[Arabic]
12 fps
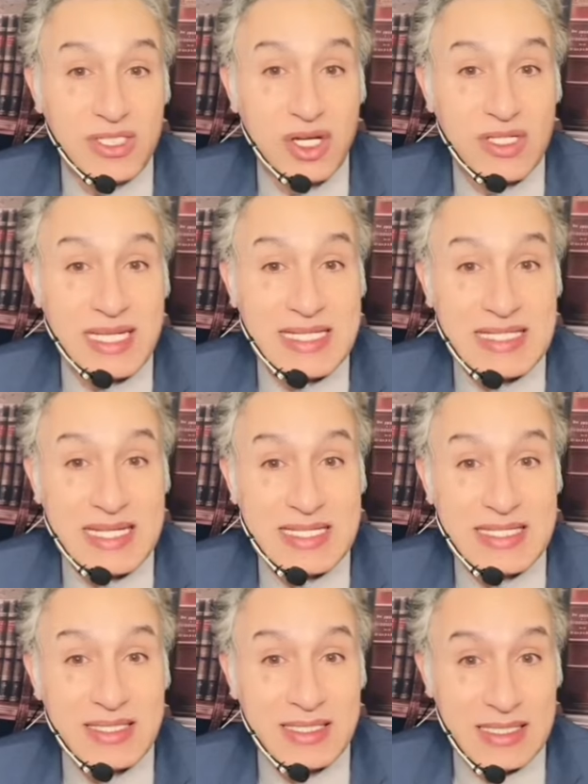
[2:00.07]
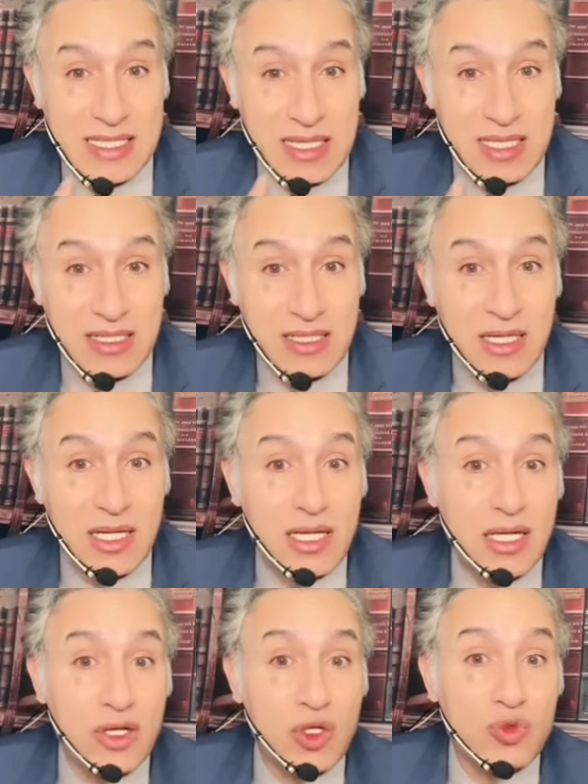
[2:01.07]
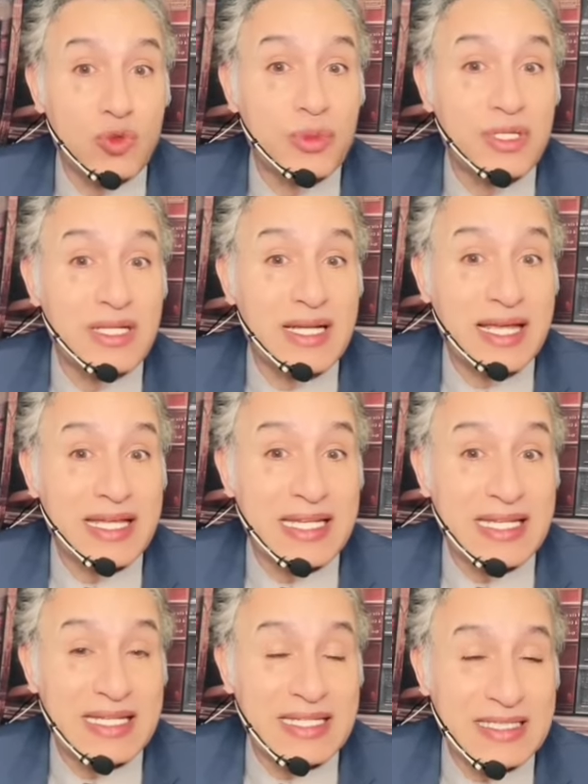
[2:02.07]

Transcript: شخص حساس احذر لأنه ممكن القرين